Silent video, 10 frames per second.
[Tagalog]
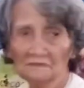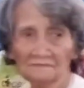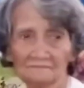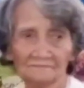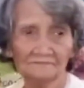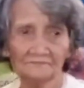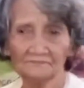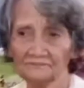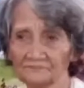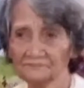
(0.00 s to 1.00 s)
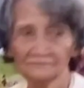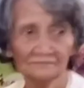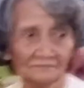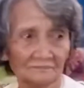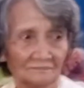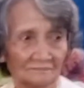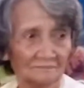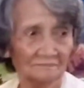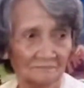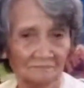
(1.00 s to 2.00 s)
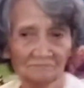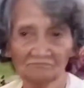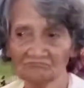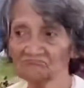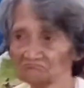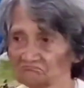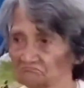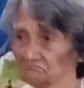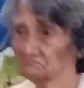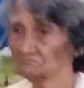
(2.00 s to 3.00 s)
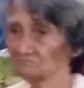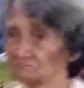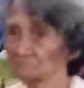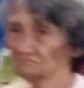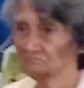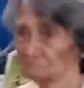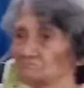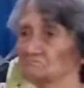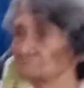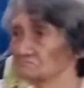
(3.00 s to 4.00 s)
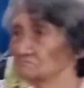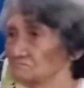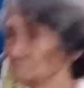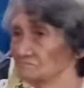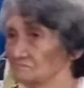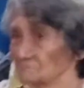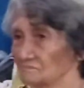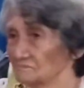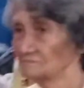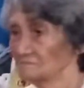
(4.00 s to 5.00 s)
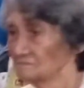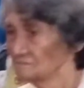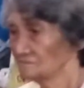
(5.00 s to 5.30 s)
mga tao para naman Bali, tulungan na lang po.